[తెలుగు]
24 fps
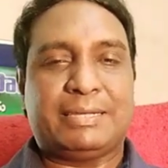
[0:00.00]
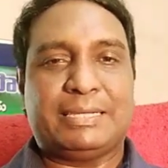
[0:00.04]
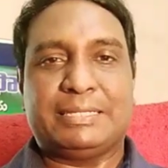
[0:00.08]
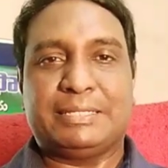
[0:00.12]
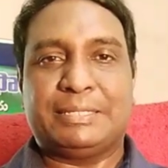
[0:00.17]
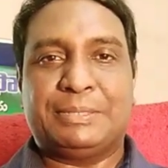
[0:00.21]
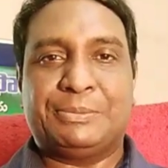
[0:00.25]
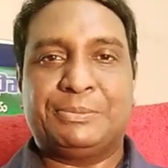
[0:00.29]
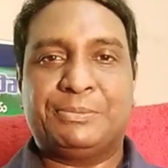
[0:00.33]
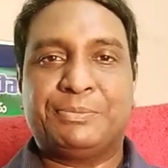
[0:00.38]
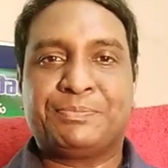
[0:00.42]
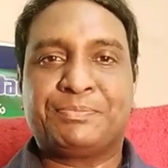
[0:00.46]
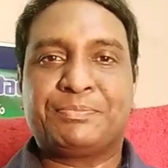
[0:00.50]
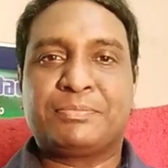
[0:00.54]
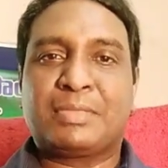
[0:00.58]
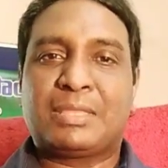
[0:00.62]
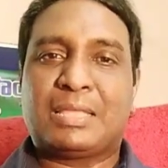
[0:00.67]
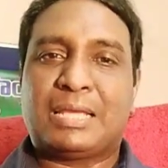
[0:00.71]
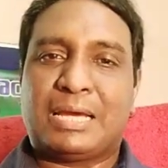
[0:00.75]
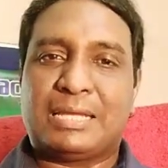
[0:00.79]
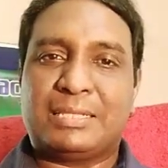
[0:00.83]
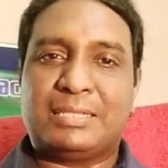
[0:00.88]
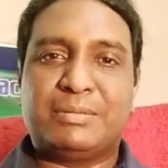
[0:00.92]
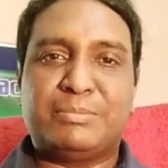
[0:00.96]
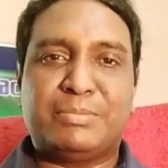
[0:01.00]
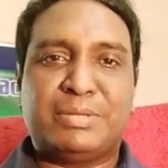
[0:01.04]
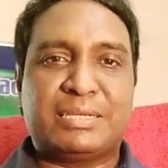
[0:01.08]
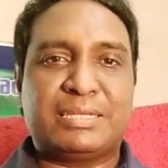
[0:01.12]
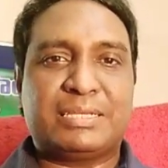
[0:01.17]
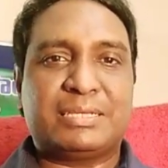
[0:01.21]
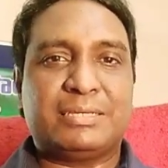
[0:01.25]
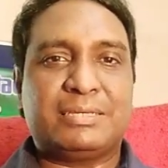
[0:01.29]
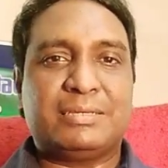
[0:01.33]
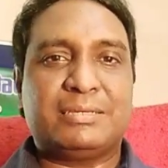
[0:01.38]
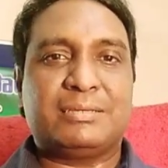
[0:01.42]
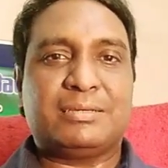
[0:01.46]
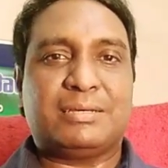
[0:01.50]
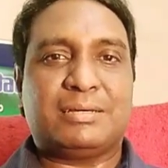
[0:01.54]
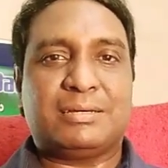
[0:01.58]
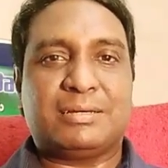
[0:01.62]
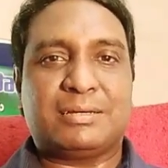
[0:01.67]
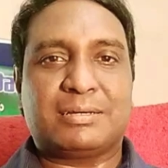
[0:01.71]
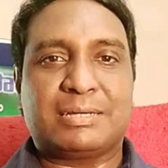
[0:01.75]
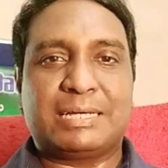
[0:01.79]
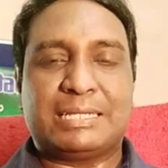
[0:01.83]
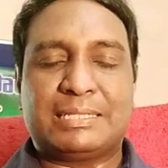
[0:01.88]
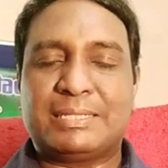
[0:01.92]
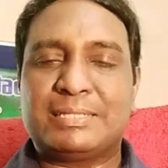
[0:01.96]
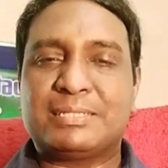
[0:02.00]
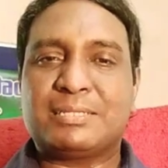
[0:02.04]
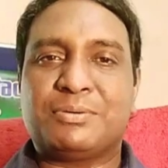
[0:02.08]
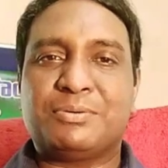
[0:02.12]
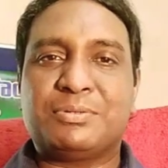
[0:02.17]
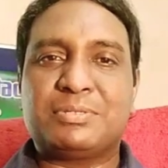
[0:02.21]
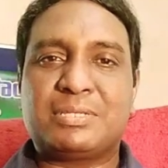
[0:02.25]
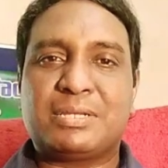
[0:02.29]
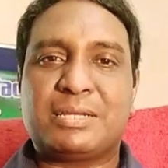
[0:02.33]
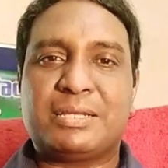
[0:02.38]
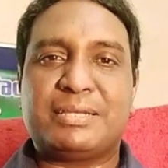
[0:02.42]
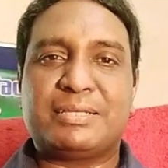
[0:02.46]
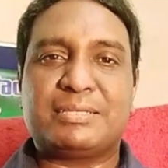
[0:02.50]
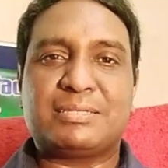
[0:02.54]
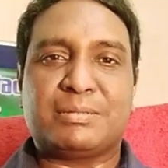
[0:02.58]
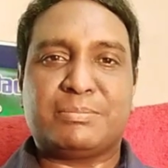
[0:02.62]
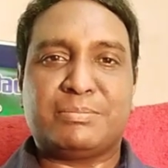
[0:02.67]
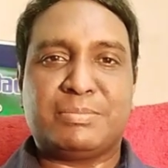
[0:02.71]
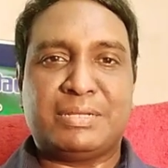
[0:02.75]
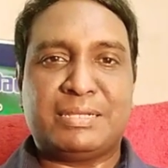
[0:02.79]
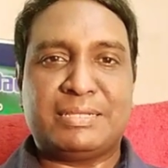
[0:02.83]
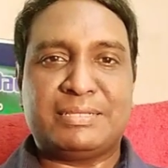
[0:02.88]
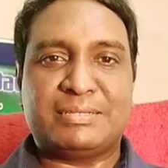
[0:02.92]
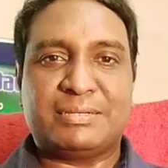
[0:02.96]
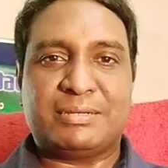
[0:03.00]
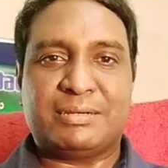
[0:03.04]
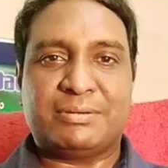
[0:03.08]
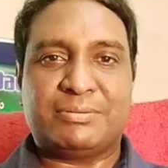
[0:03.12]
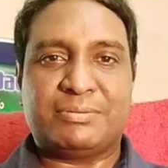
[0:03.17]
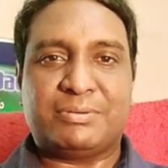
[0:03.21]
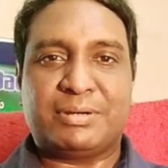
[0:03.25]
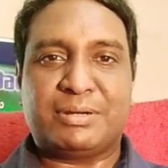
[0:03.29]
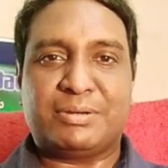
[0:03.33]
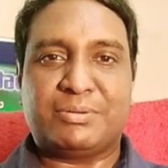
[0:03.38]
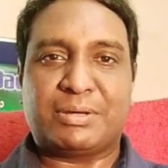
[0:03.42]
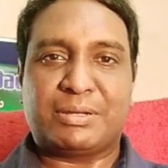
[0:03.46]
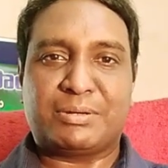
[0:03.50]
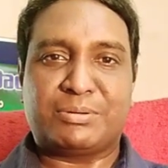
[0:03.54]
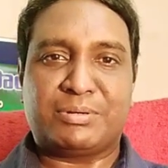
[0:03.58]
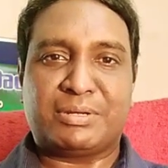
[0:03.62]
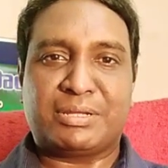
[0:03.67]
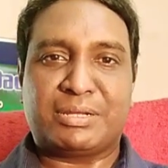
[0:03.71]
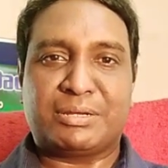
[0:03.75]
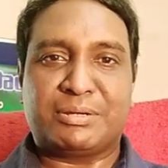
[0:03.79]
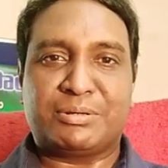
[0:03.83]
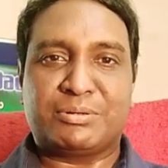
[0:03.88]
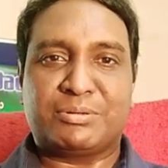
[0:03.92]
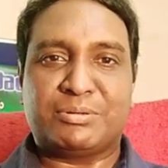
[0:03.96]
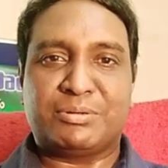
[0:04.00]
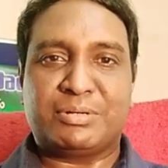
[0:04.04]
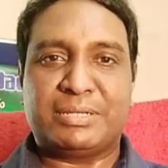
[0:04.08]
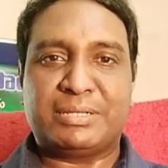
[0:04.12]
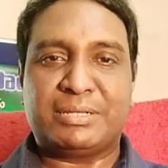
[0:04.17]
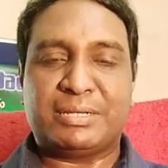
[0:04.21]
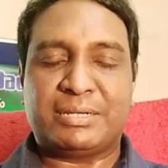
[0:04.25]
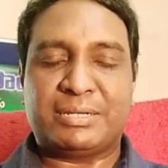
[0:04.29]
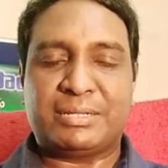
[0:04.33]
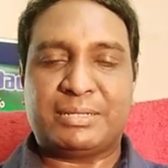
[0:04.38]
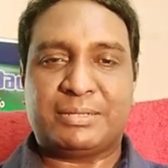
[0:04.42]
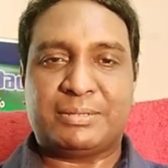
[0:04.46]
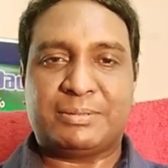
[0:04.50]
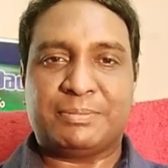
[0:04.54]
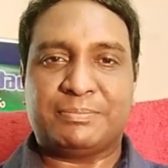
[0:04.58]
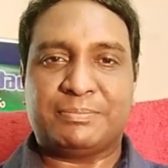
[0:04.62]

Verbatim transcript: లేదు అదే మనకి గత సంవత్సరానికి సంబంధించినటువంటి వారు ఉన్నారనుకోండి అంటే